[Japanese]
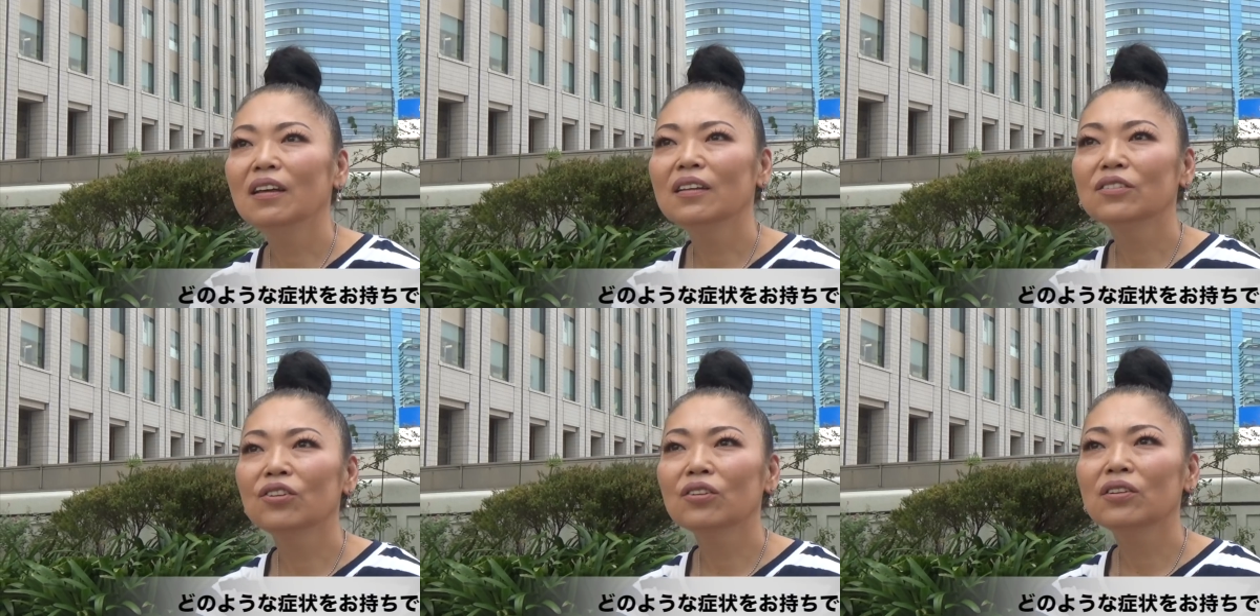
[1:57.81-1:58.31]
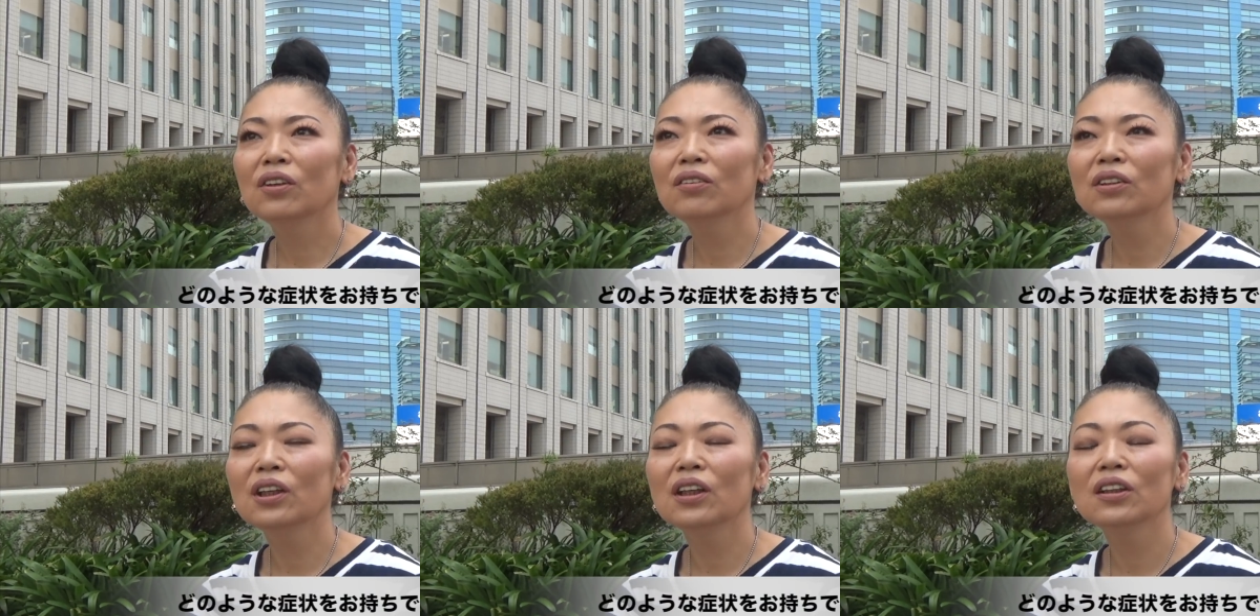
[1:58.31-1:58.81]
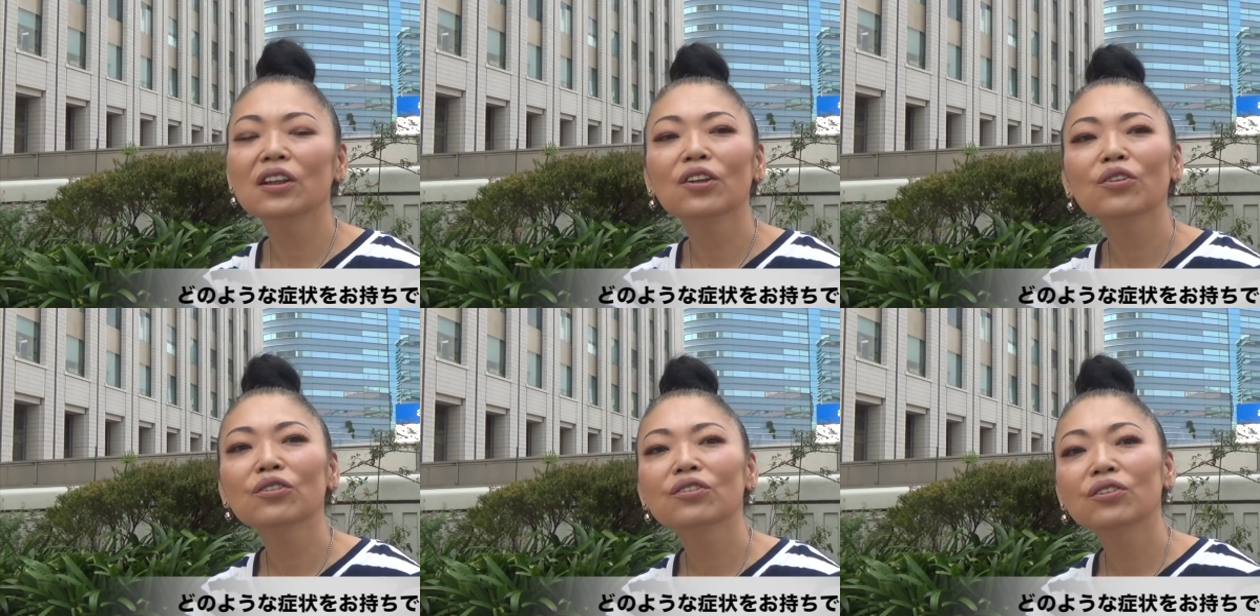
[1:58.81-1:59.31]
えっ、ー、と基本的に
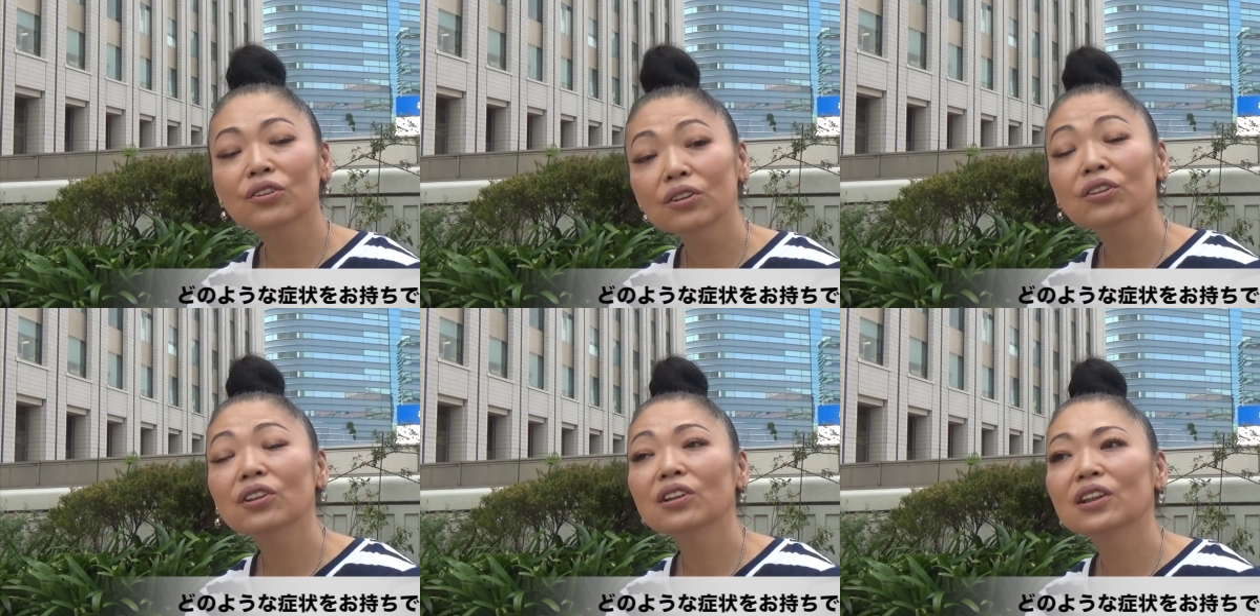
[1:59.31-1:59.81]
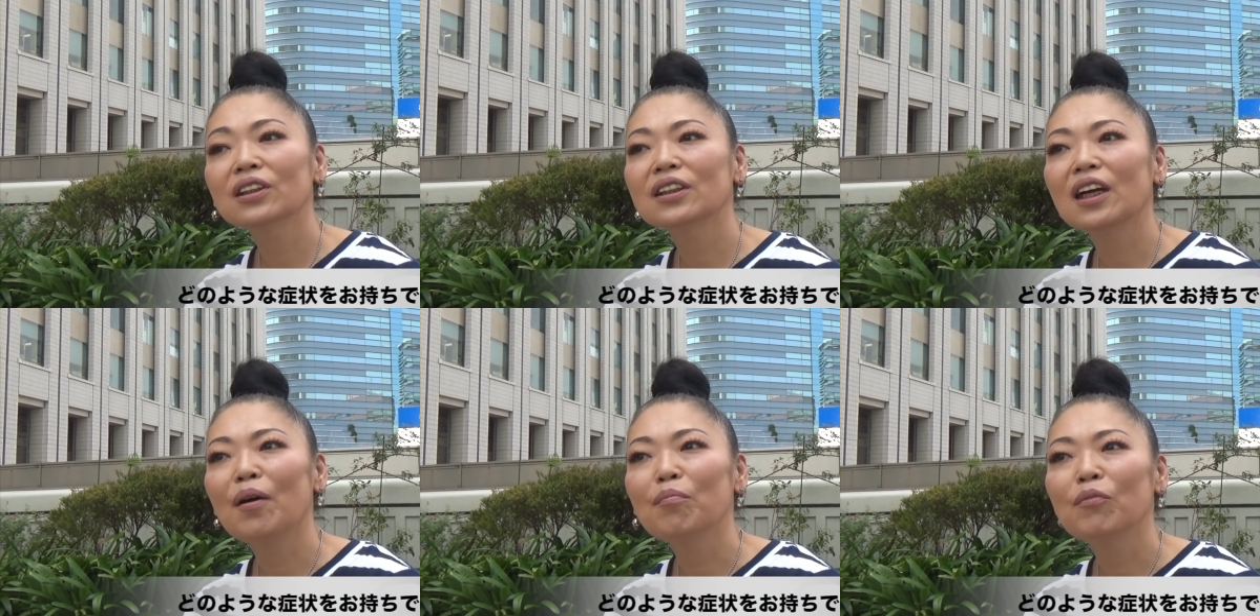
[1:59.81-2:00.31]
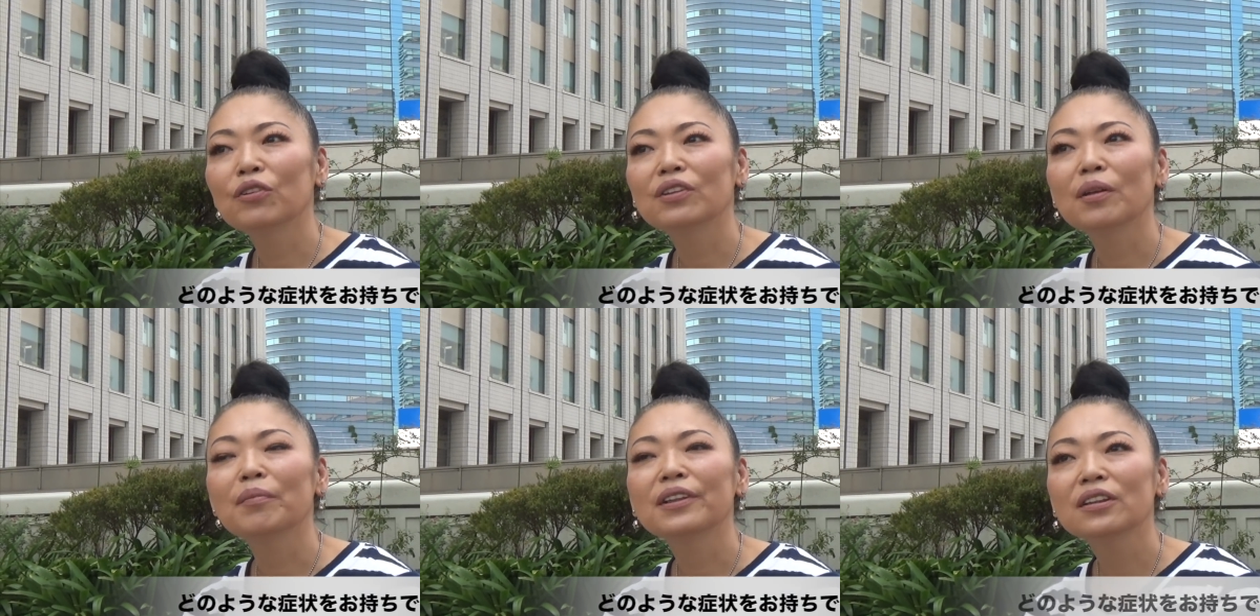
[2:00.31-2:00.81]
4つ疾患持っ
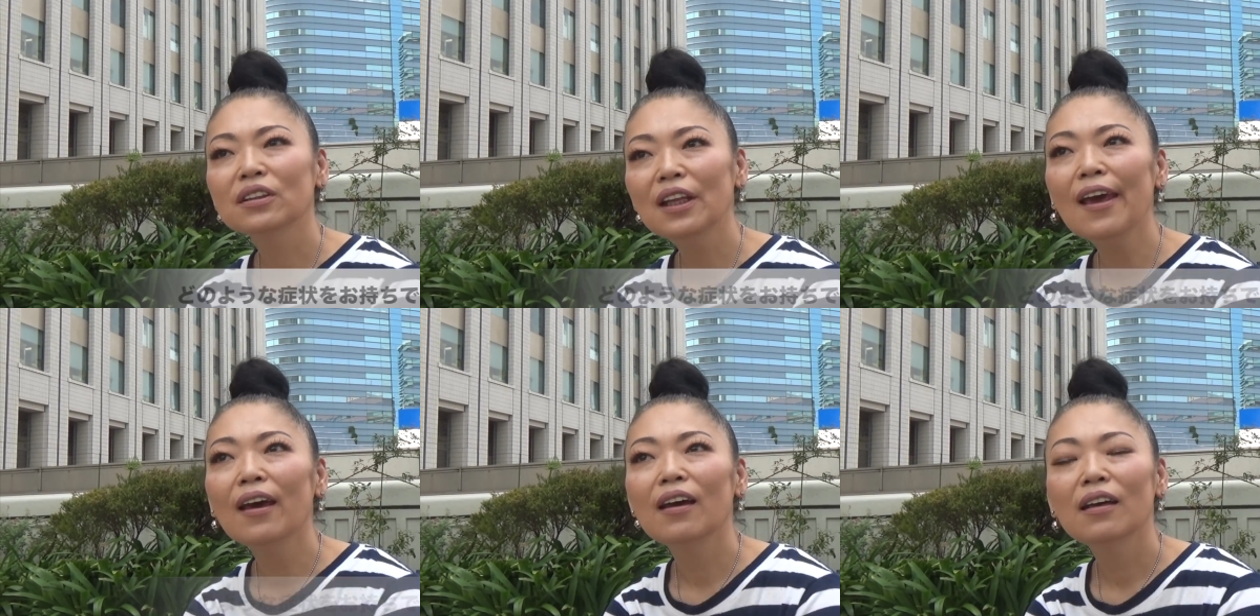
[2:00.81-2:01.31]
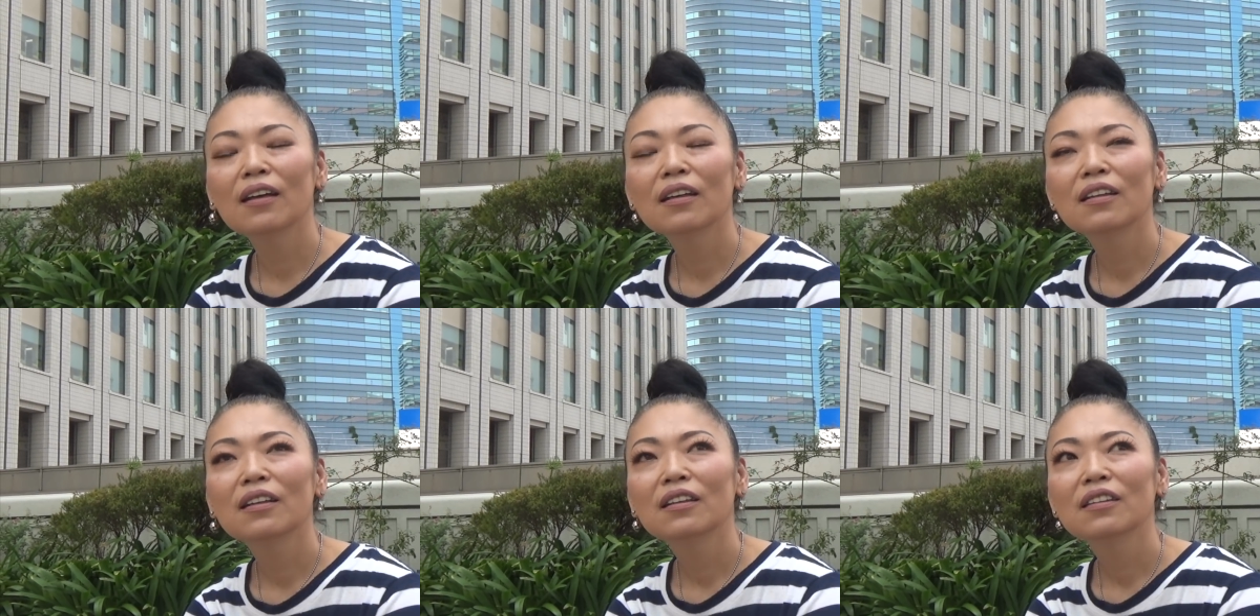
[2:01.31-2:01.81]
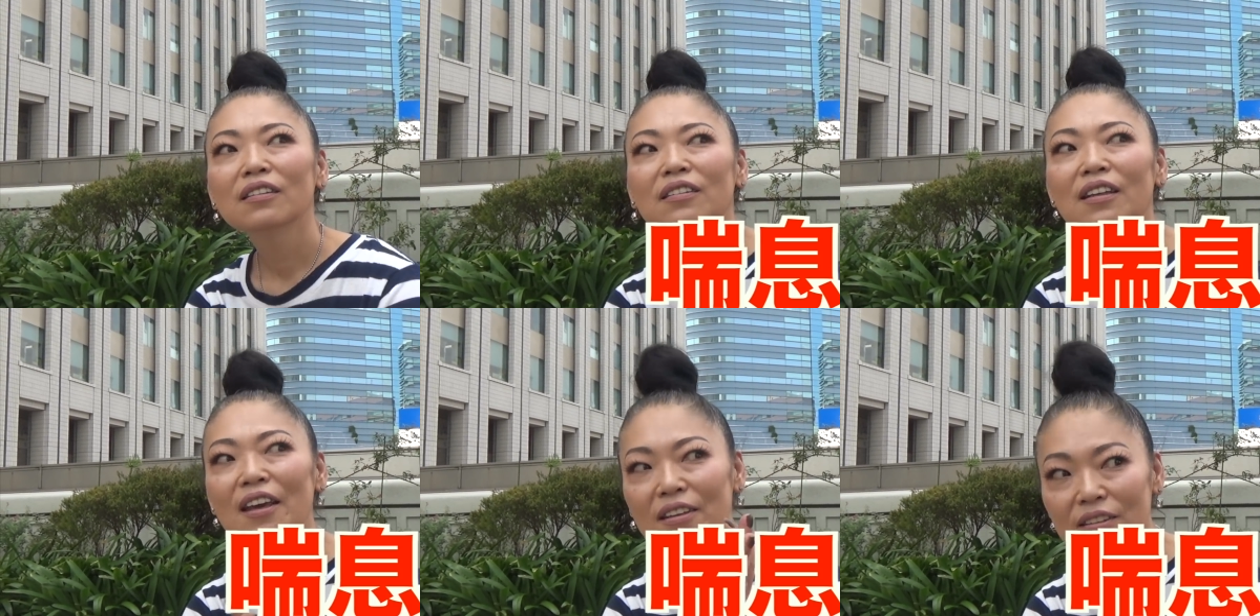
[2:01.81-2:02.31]
てまして、う
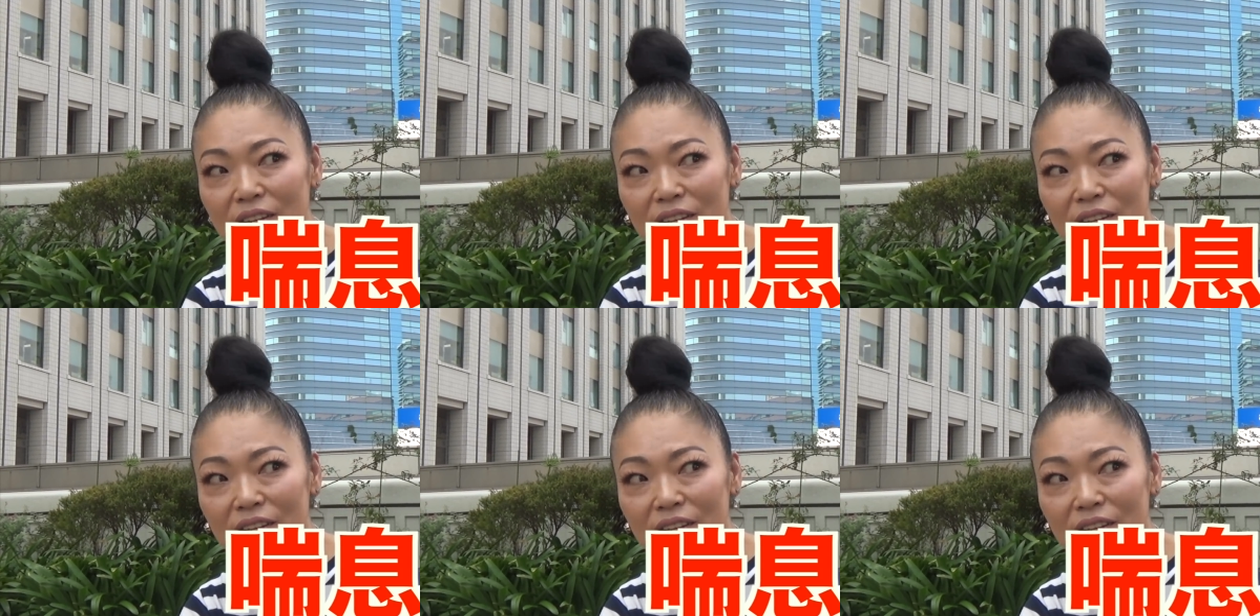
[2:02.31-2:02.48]
ん、で